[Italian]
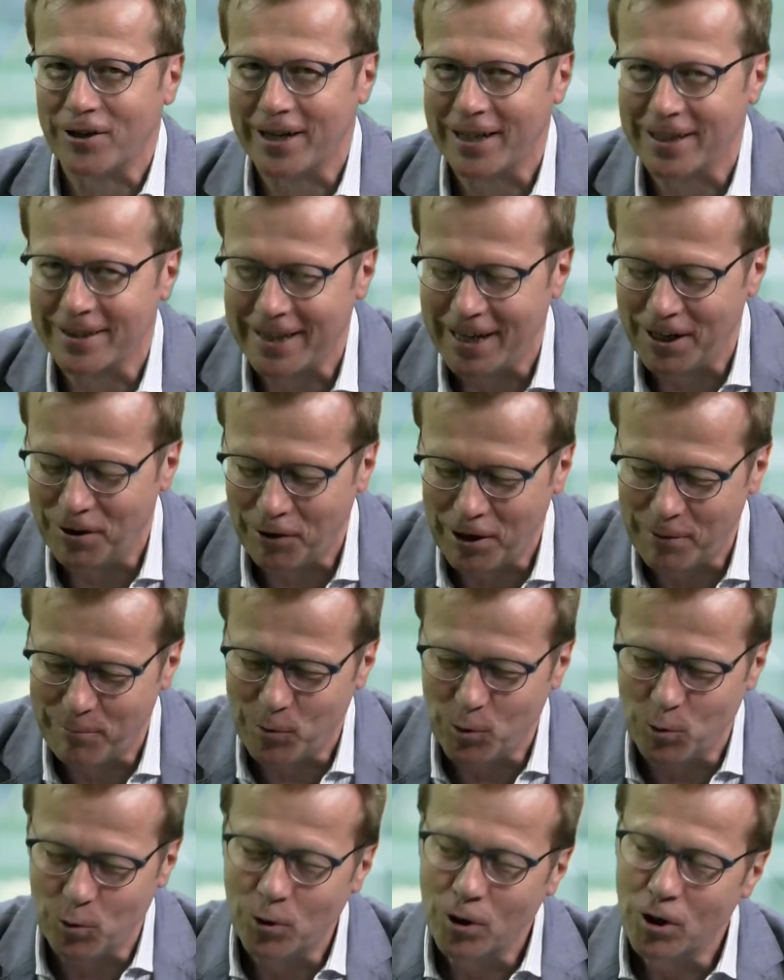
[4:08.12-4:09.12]
realtà non è
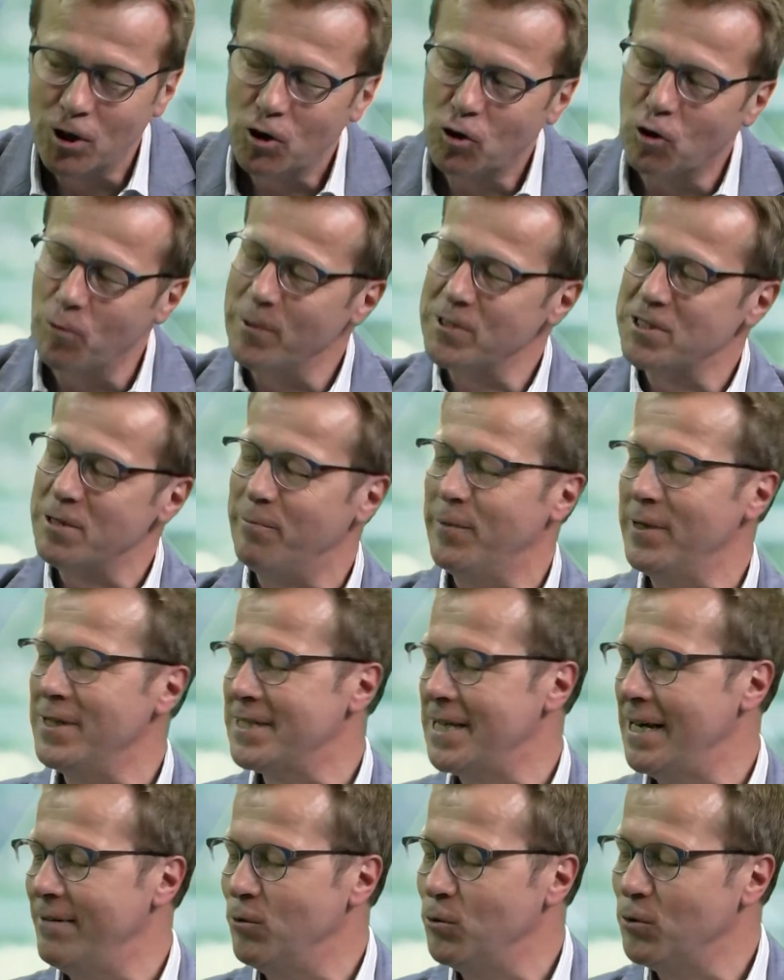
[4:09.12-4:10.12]
più mm. come si
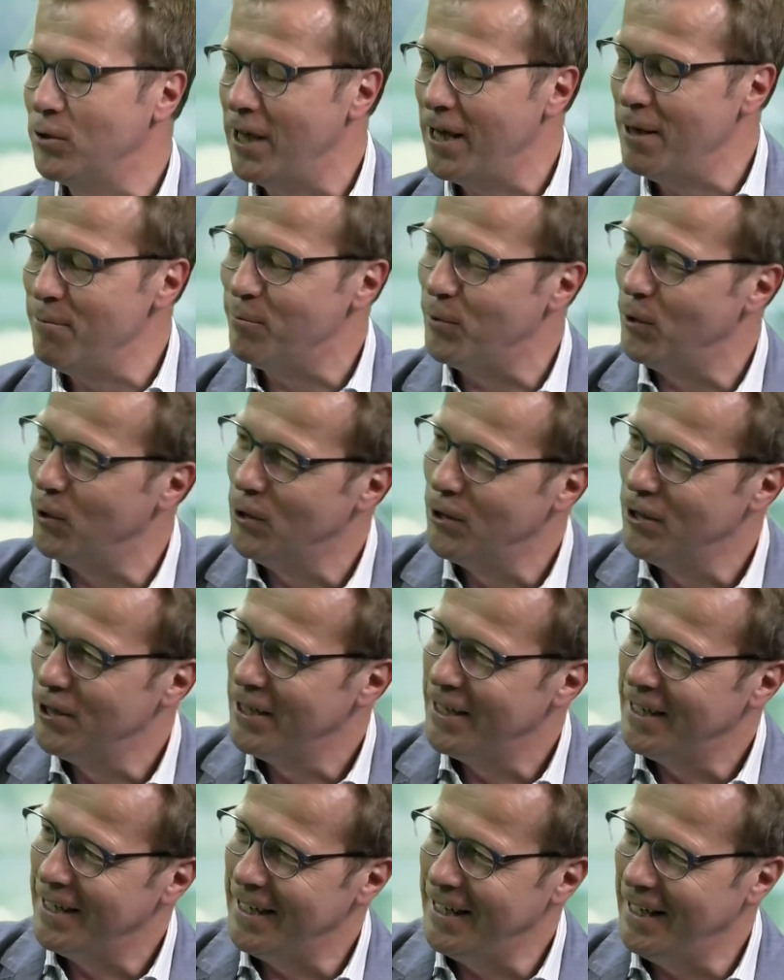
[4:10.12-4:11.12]
pensava un tempo
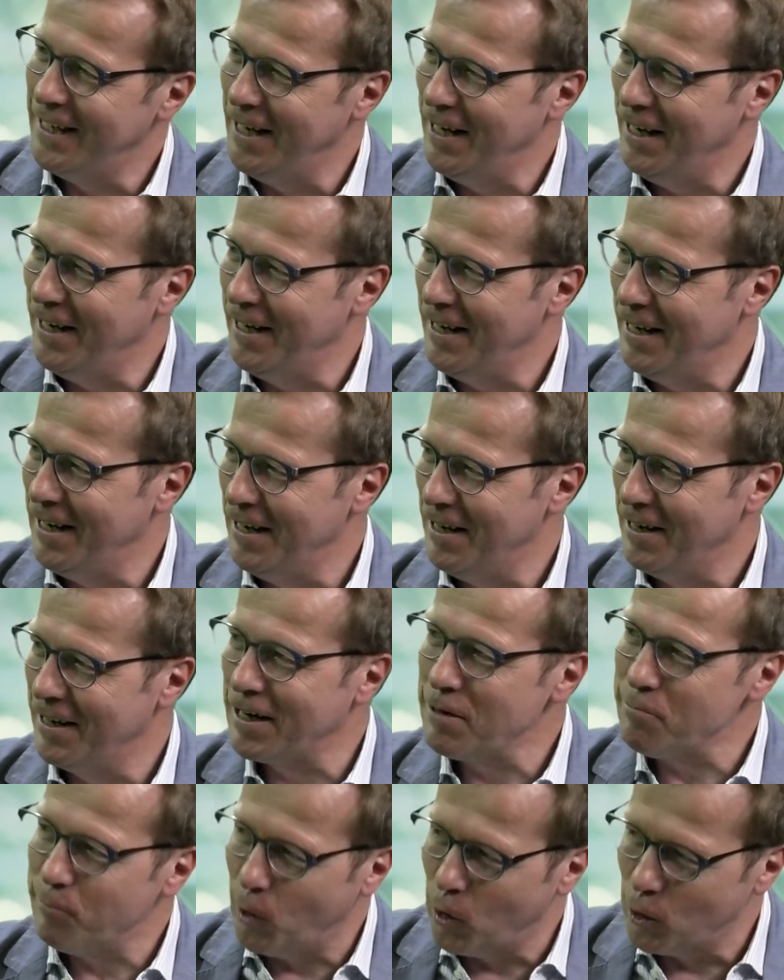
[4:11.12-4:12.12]
il, eh. il
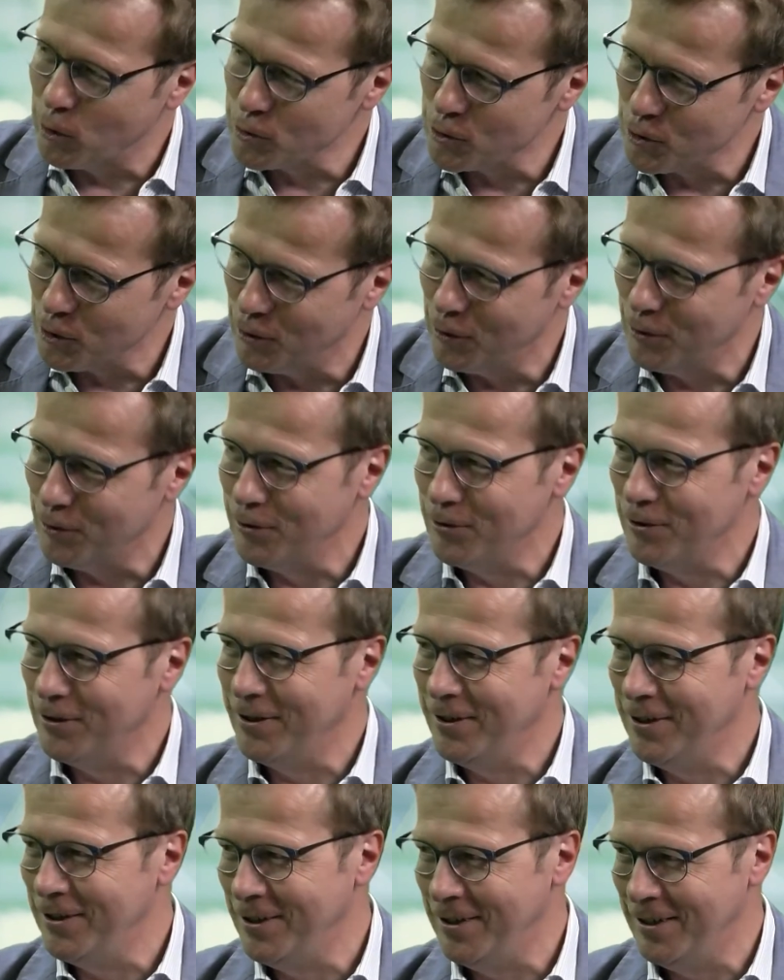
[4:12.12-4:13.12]
riposo
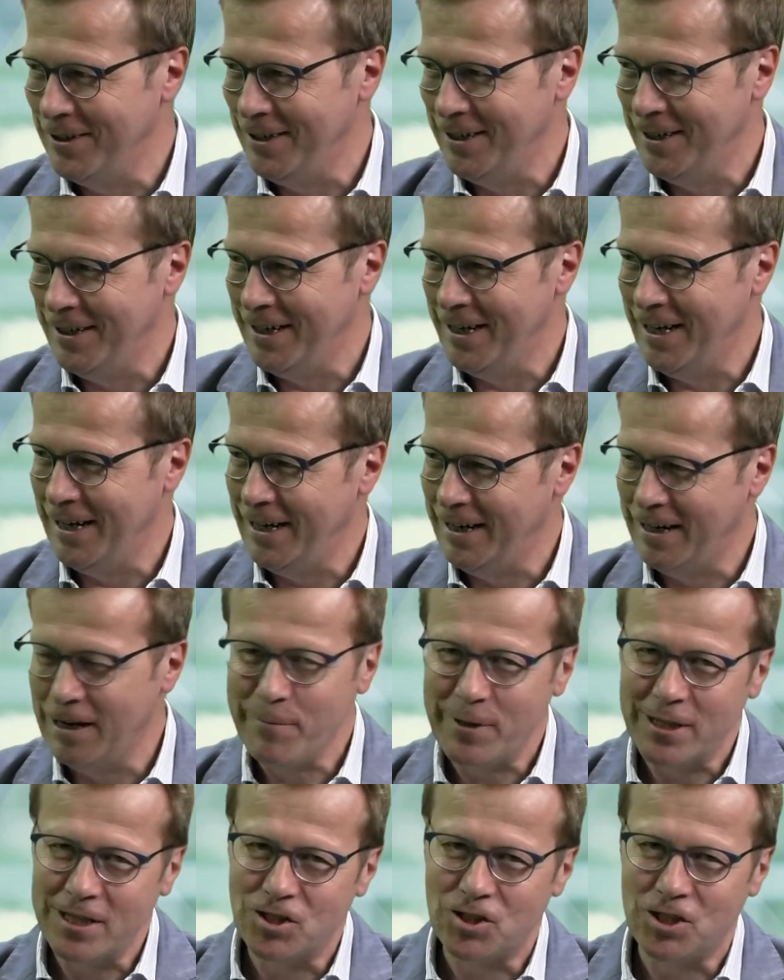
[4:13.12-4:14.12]
eh, la
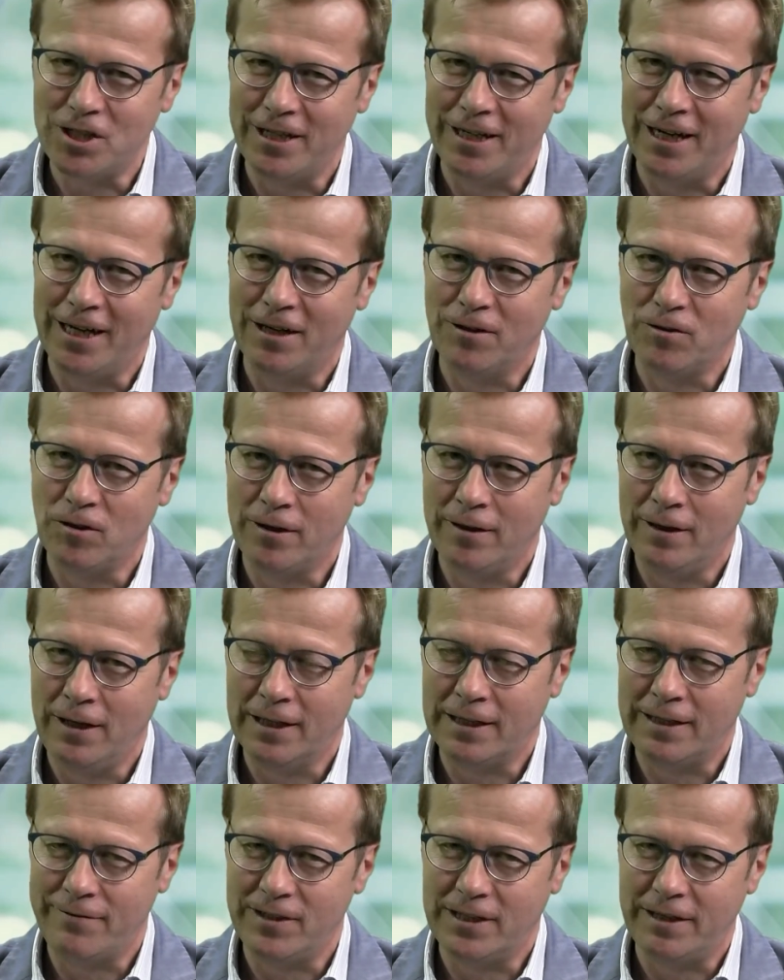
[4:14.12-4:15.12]
medicina, eh,
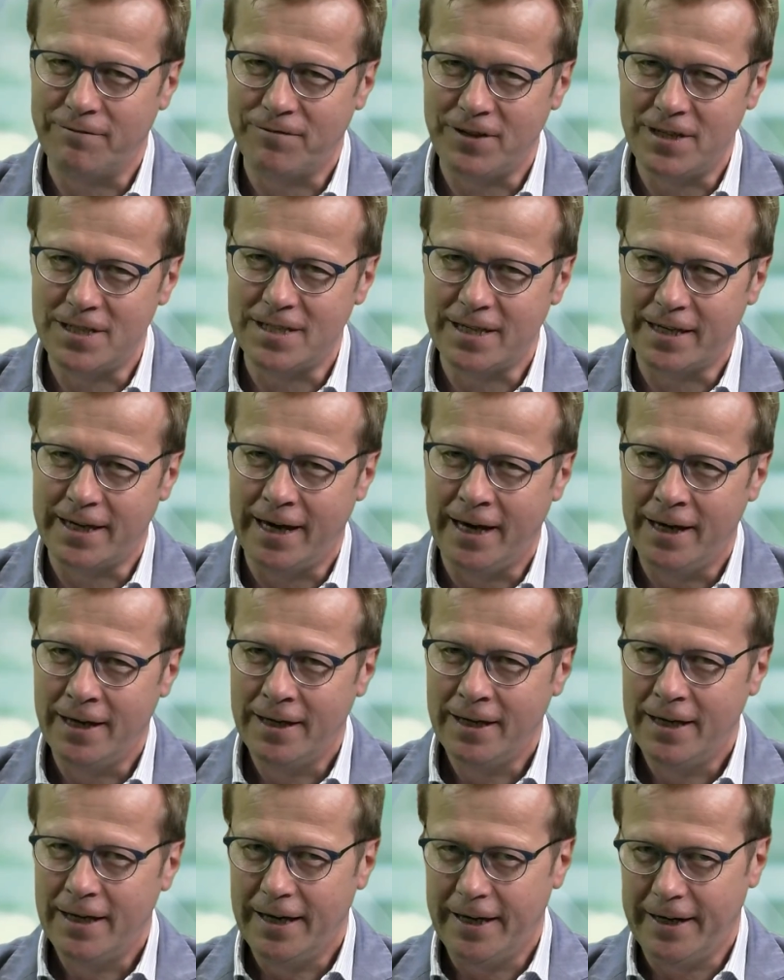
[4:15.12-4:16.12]
l'attività fisica
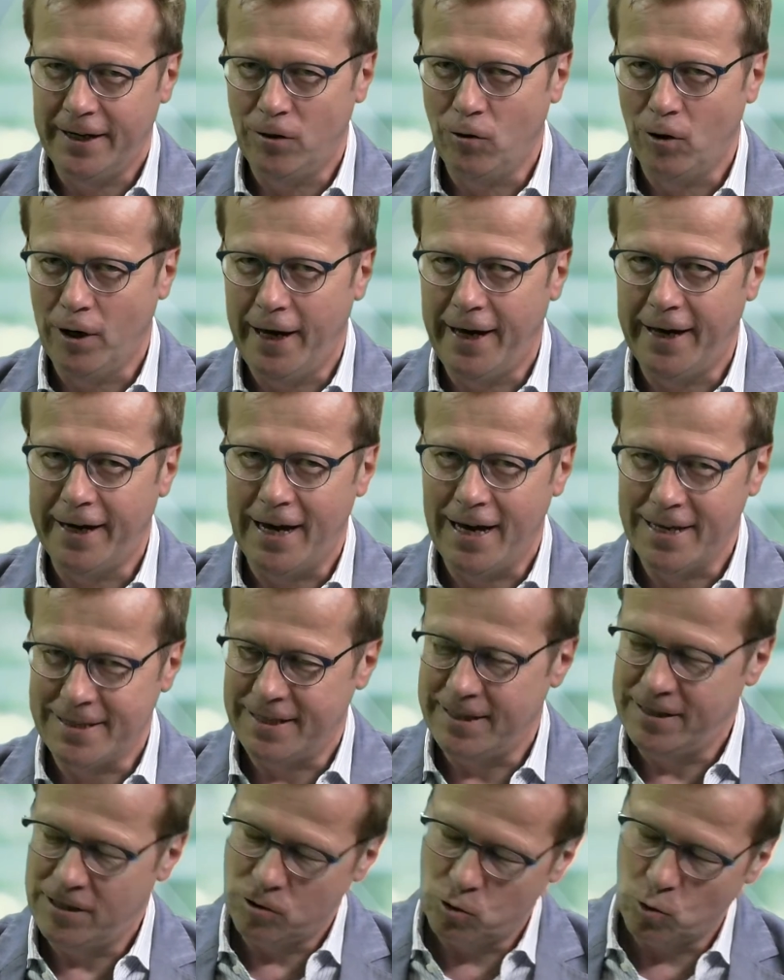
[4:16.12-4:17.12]
regolare,
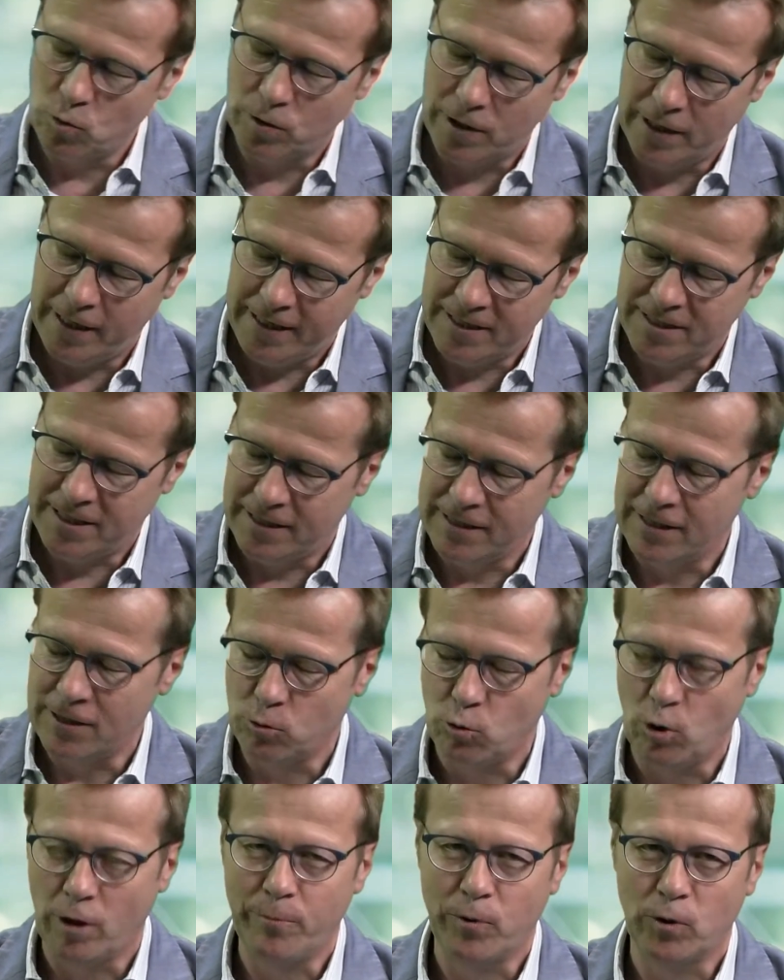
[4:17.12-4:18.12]
anzi risulta essere
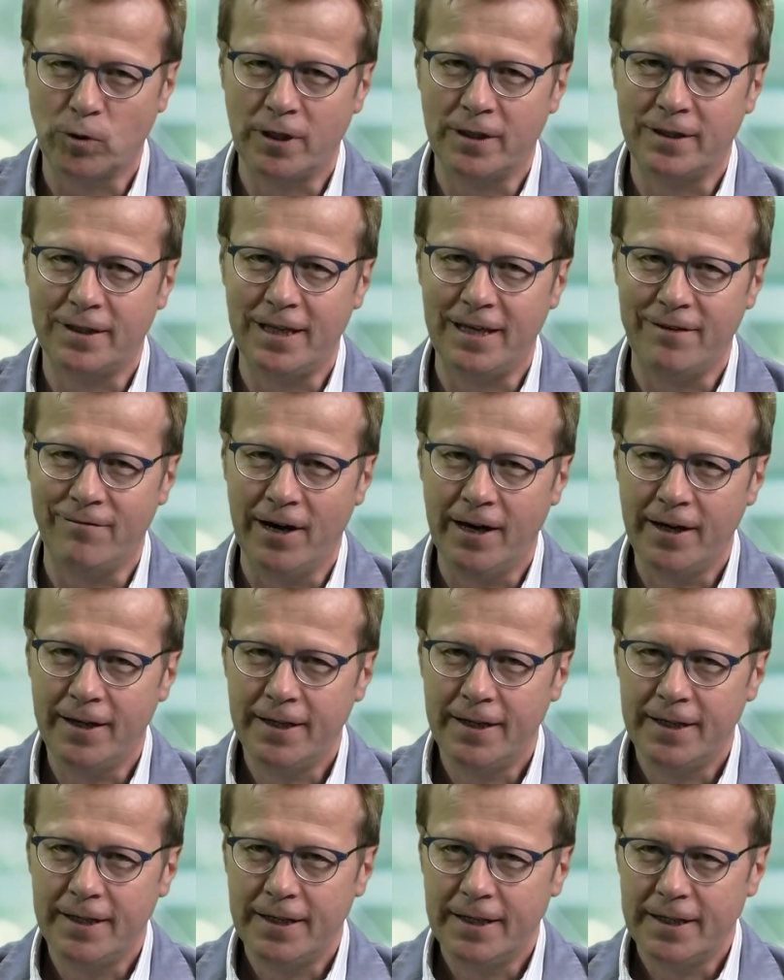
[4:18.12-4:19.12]
addirittura protettiva.
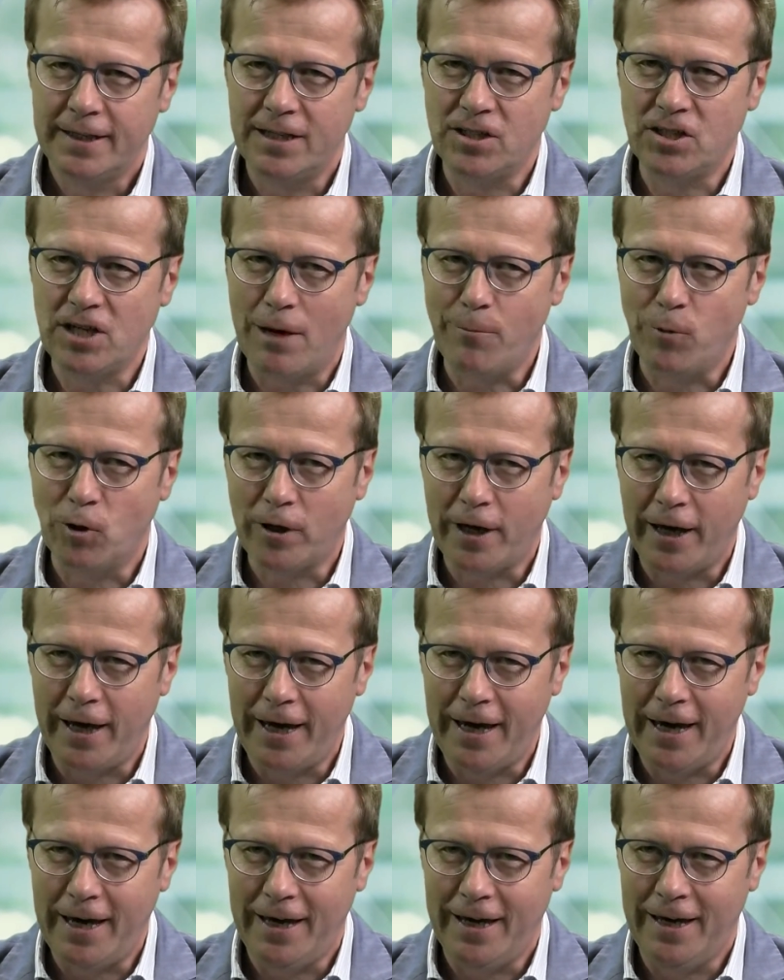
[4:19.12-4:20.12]
Diciamo
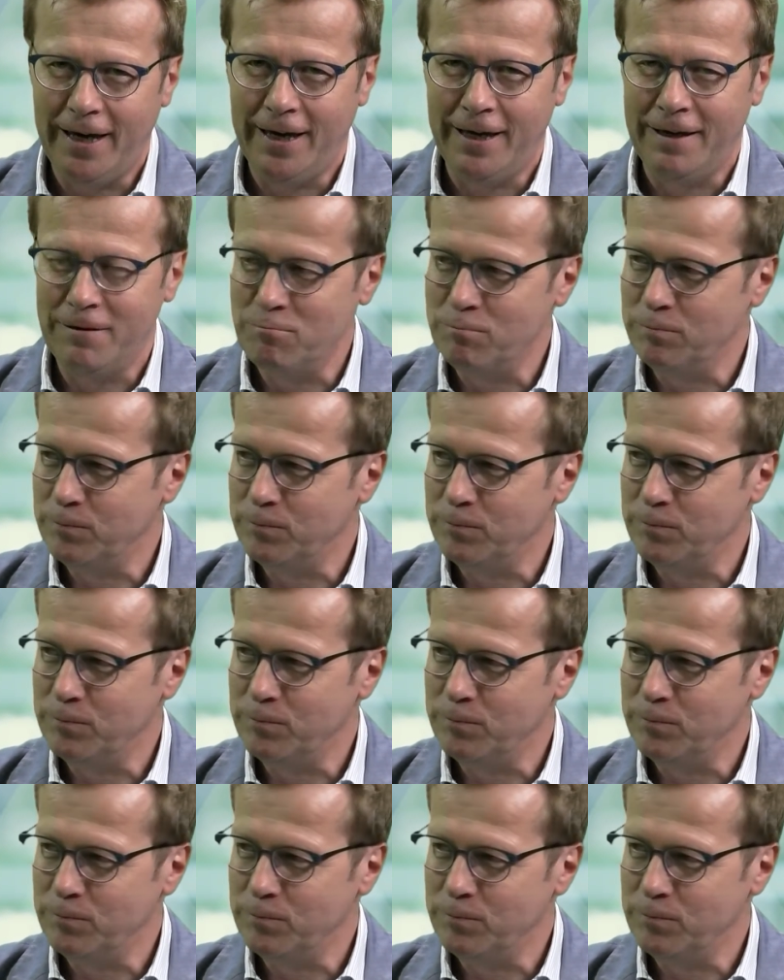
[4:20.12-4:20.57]
che, Però se ehm, uno